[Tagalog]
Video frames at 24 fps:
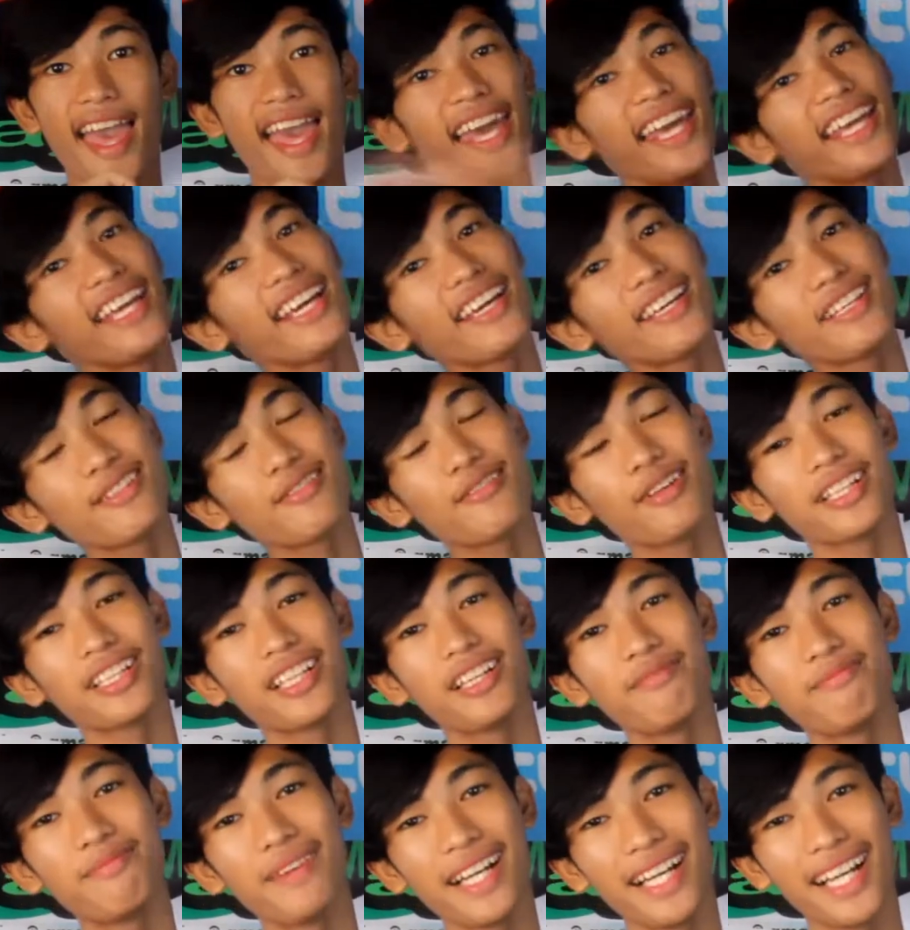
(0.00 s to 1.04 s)
Hey guys!
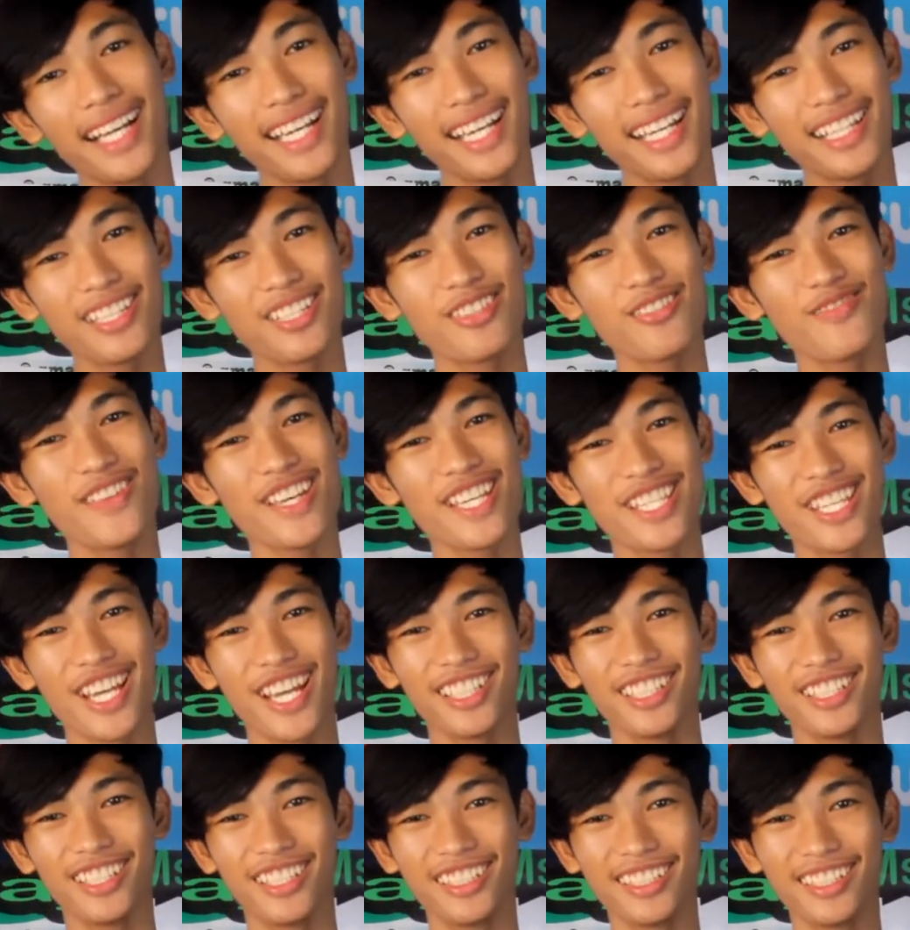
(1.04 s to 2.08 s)
Welcome back again to my
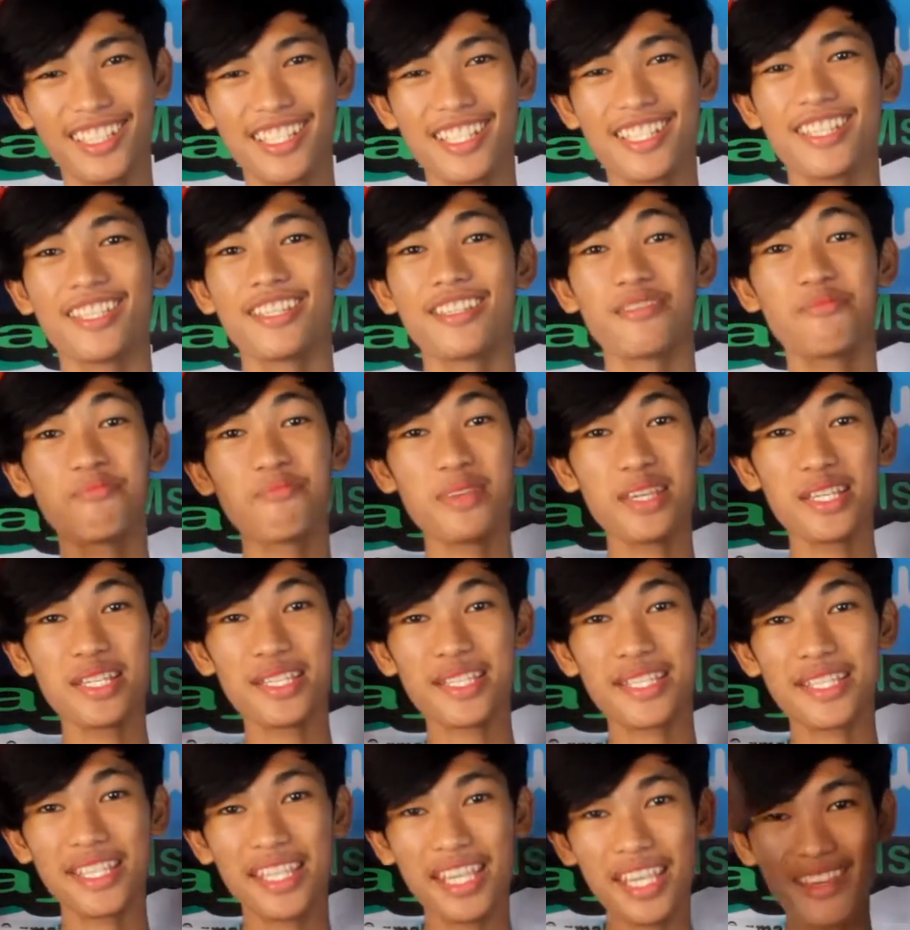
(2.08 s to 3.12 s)
channel and this is
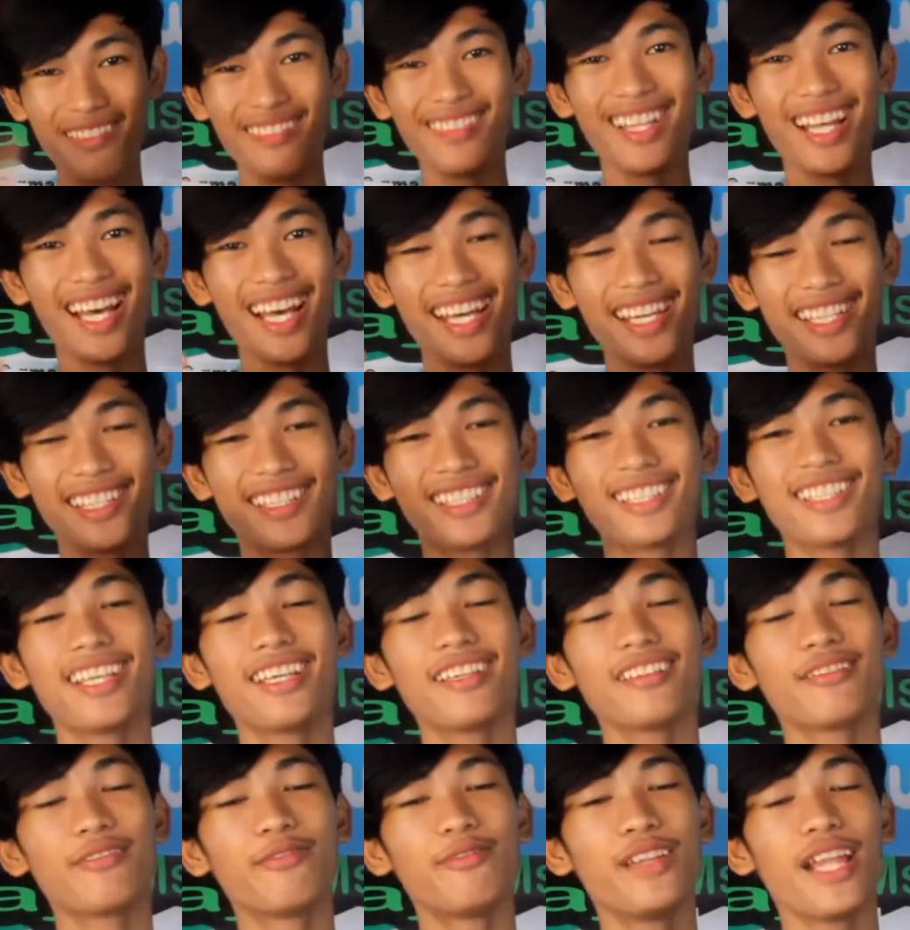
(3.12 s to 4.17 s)
Miss Kimline.
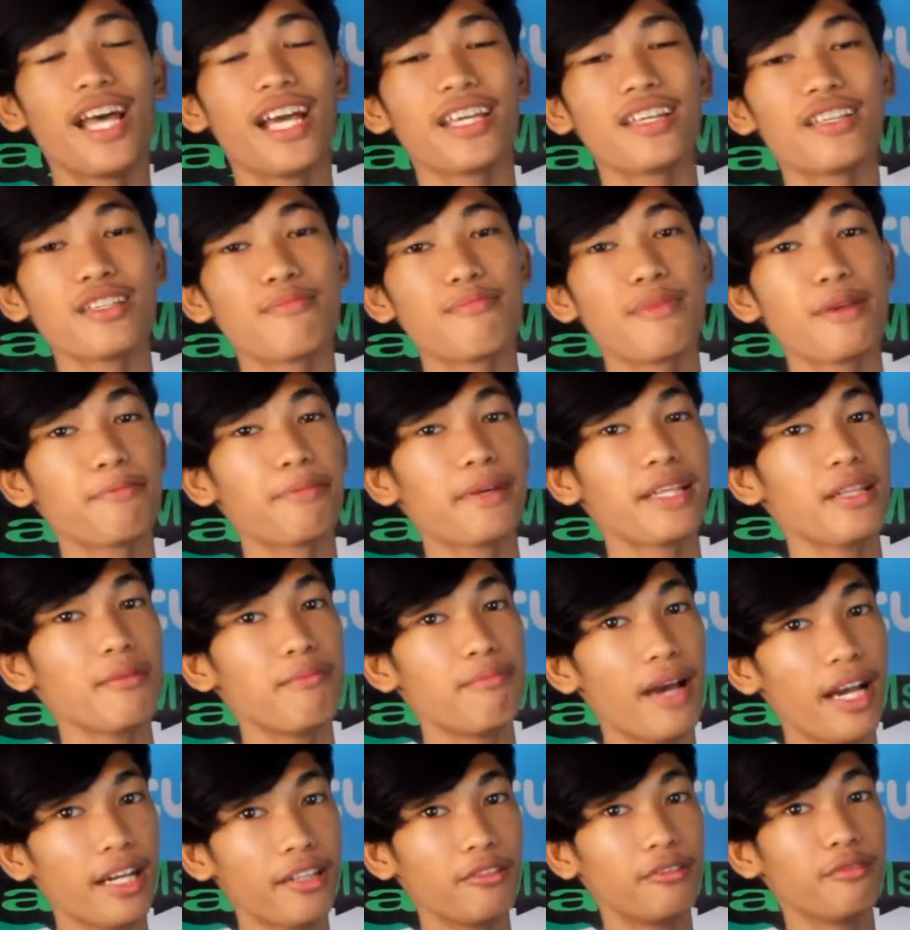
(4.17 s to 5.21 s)
today's vlog is may
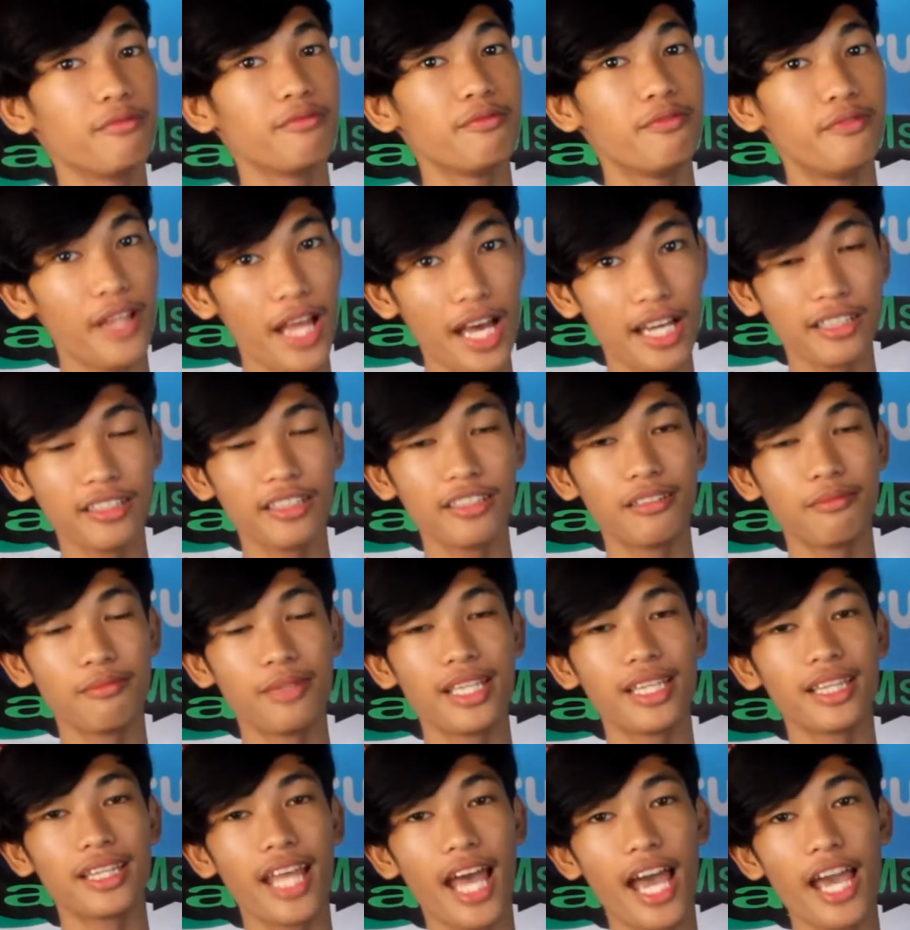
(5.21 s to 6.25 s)
panibagong vlog na
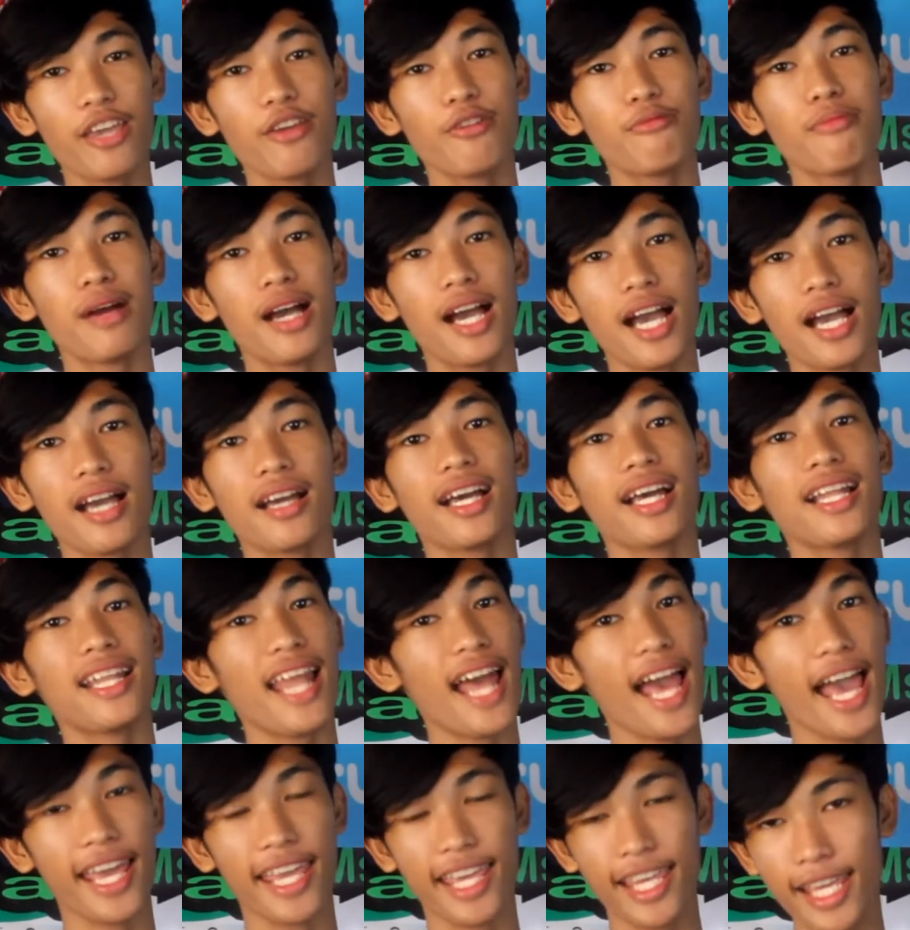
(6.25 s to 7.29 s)
naman tayo mga
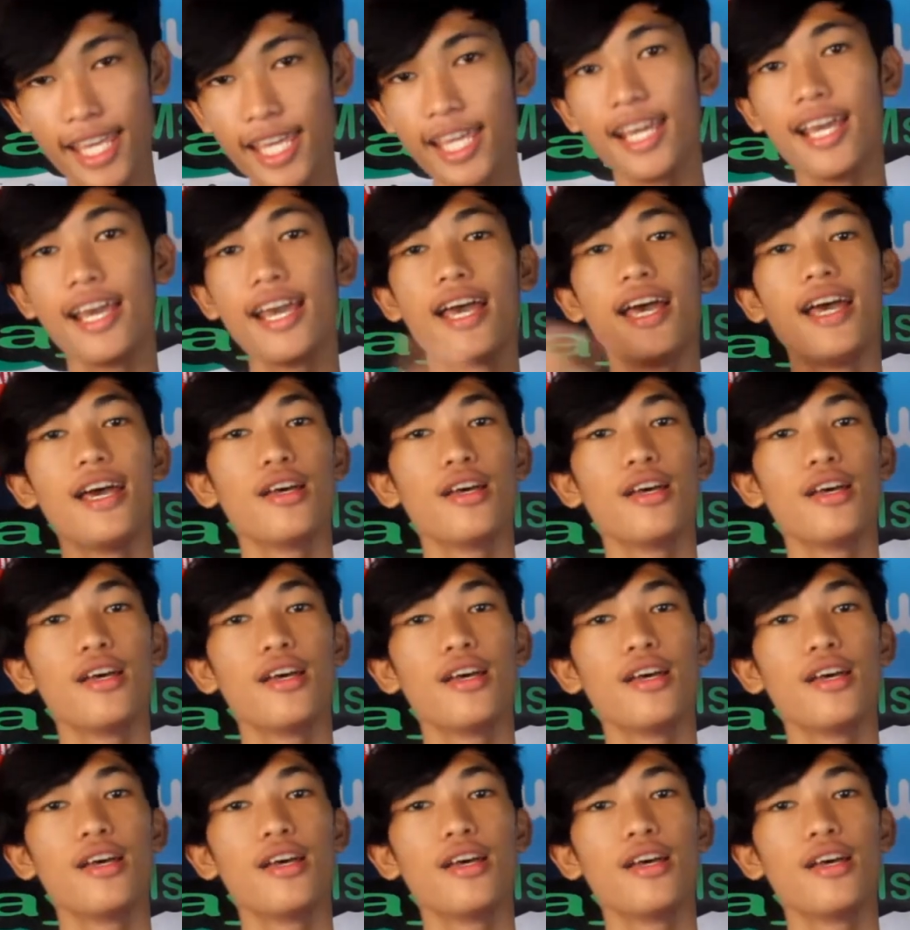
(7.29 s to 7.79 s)
kalahi.